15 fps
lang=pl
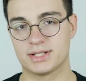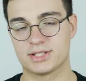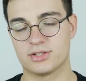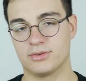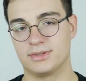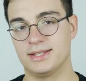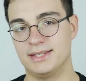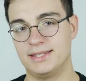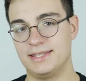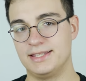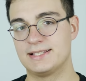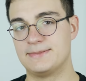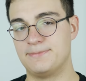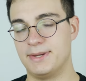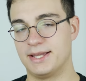Sony
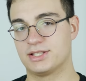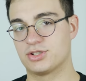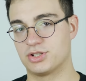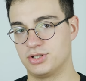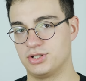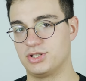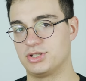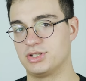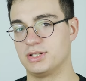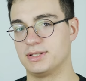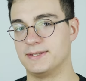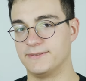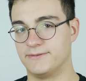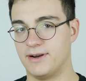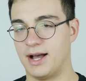
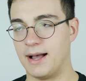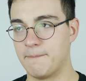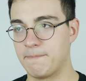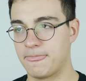XB32.